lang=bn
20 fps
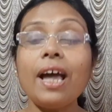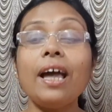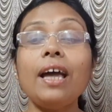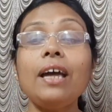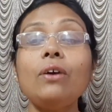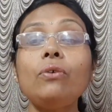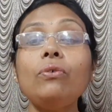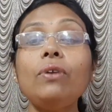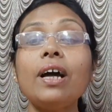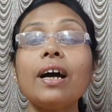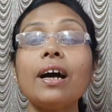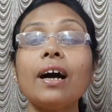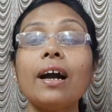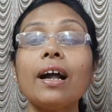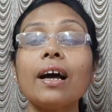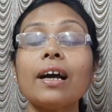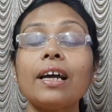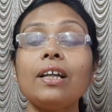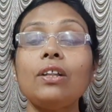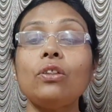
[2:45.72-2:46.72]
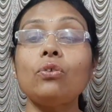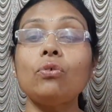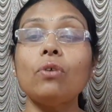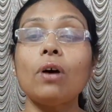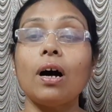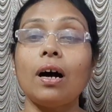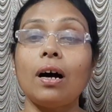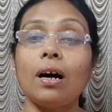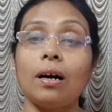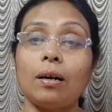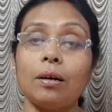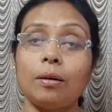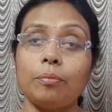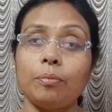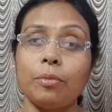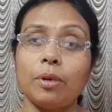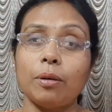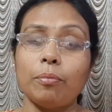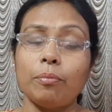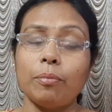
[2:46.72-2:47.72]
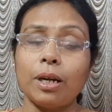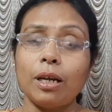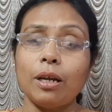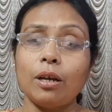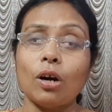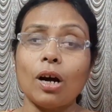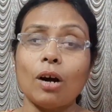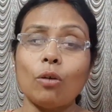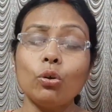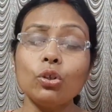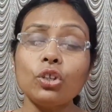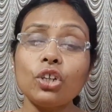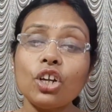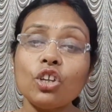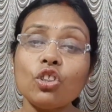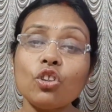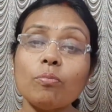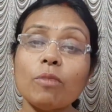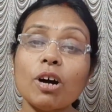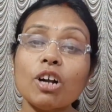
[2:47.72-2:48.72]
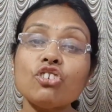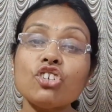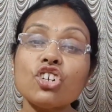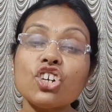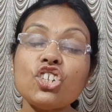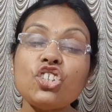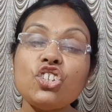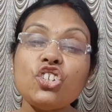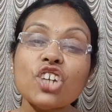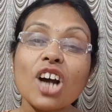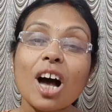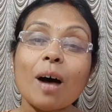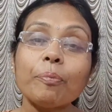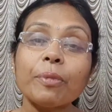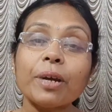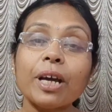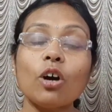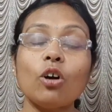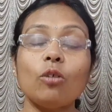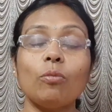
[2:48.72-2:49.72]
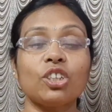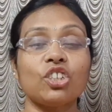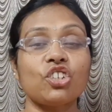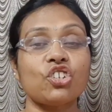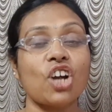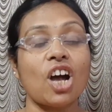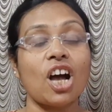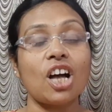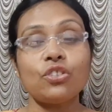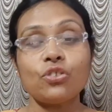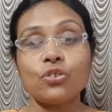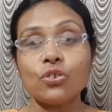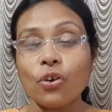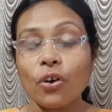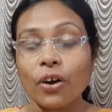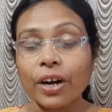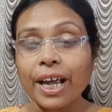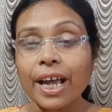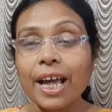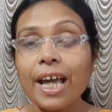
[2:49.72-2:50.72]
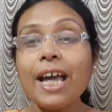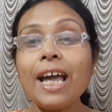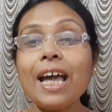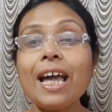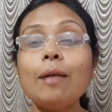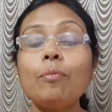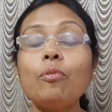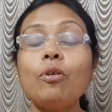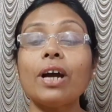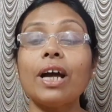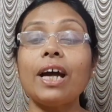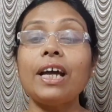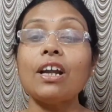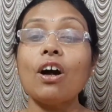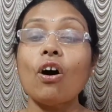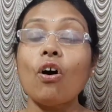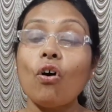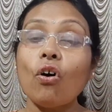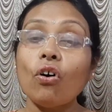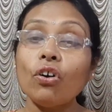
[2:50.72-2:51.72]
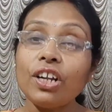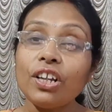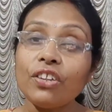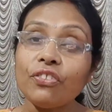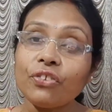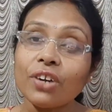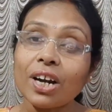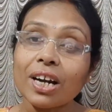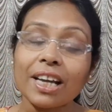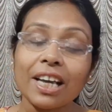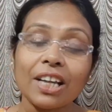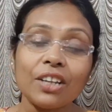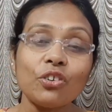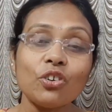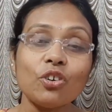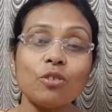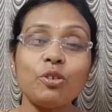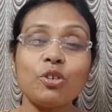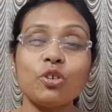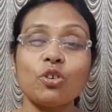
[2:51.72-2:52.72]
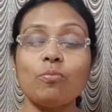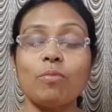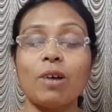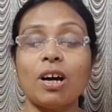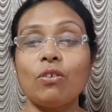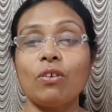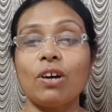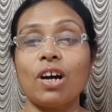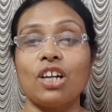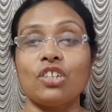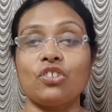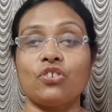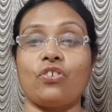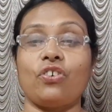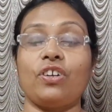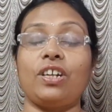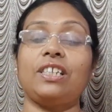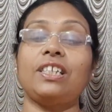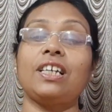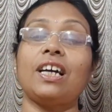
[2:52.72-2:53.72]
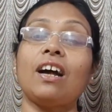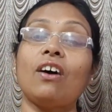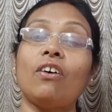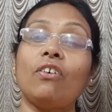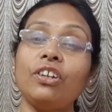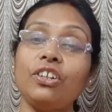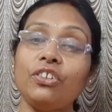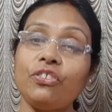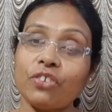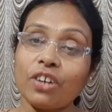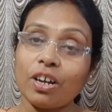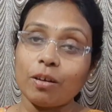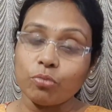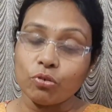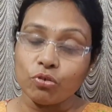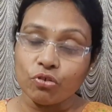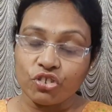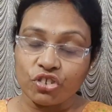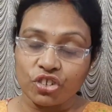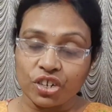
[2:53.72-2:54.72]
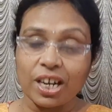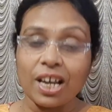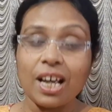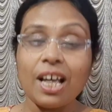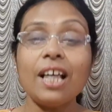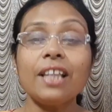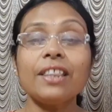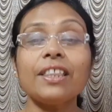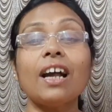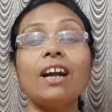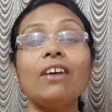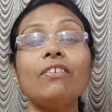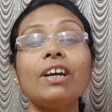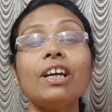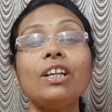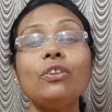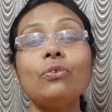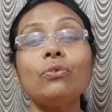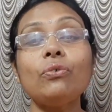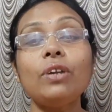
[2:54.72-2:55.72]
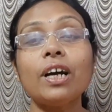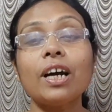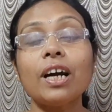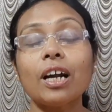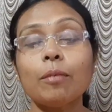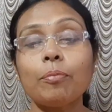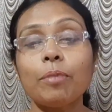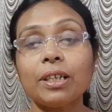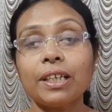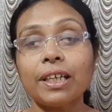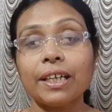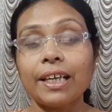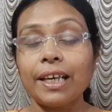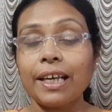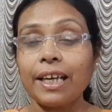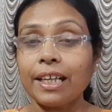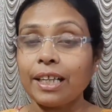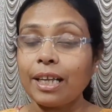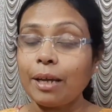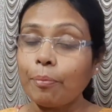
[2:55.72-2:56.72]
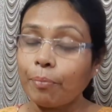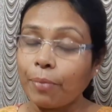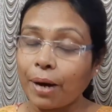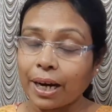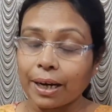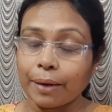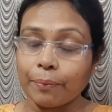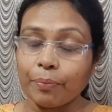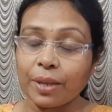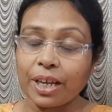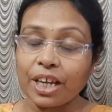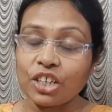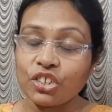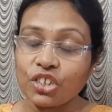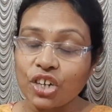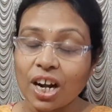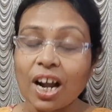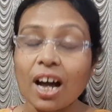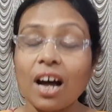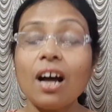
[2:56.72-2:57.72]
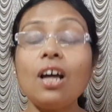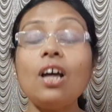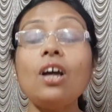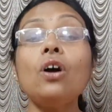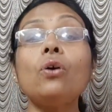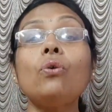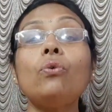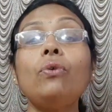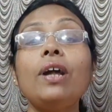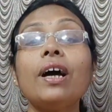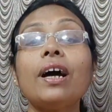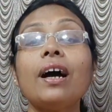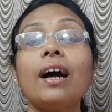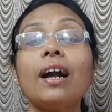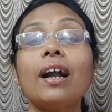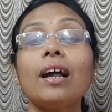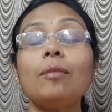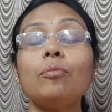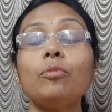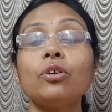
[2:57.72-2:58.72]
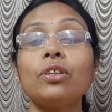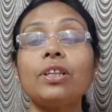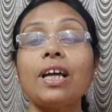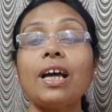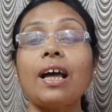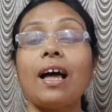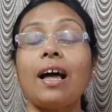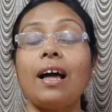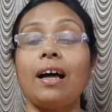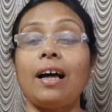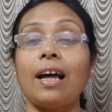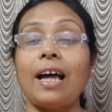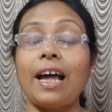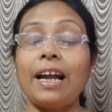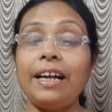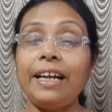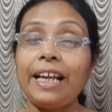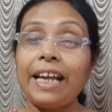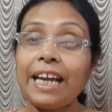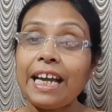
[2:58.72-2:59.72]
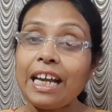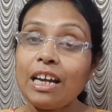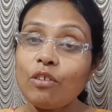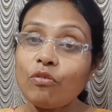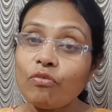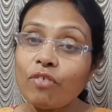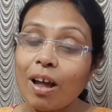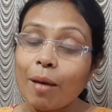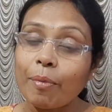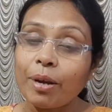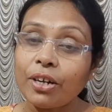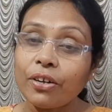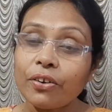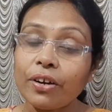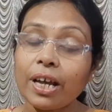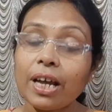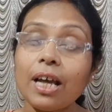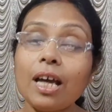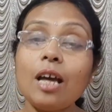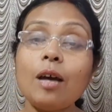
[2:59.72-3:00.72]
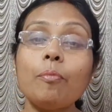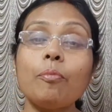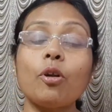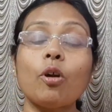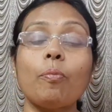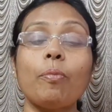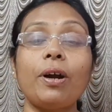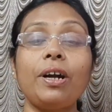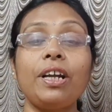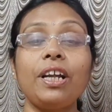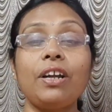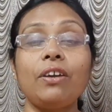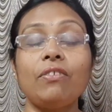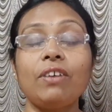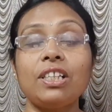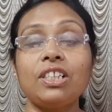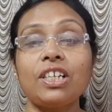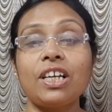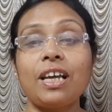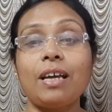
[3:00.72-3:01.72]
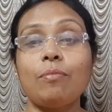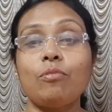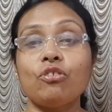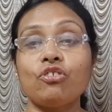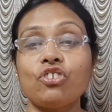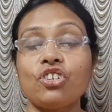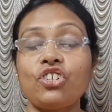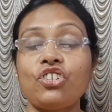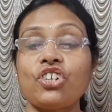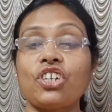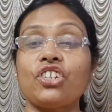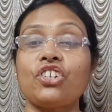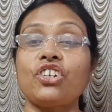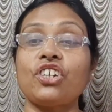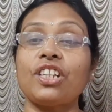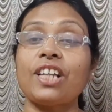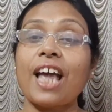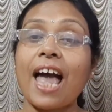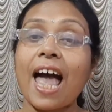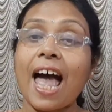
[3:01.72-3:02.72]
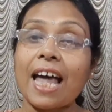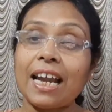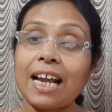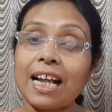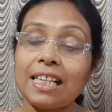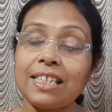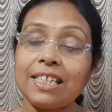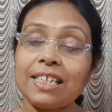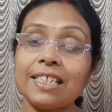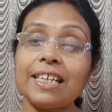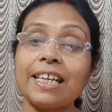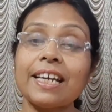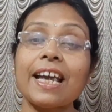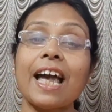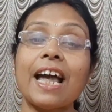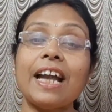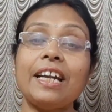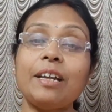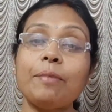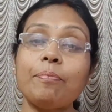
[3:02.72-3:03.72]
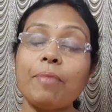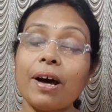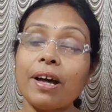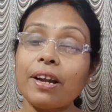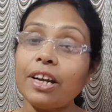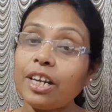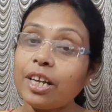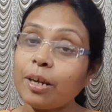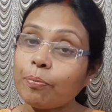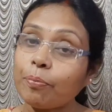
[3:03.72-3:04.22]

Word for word: এই কুলেখাড়া কিন্তু মানে অতিরিক্ত মানসিক চাপকে কমাতে সাহায্য করে এবং এটা অনিদ্রার ক্ষেত্রেও ভীষণ ভালো কাজ করে যারা অনিদ্রায় ভুগছেন তারাও কিন্তু কুলেখাড়া পাতাকে খেতে পারেন এছাড়া কুলেখাড়ার মধ্যে অ্যান্টি ইনফ্ল্যামেটরি প্রপার্টি রয়েছে এবং সেই সাথে সাথে অ্যানালজেসিক অ্যান্টিপায়োরেটিক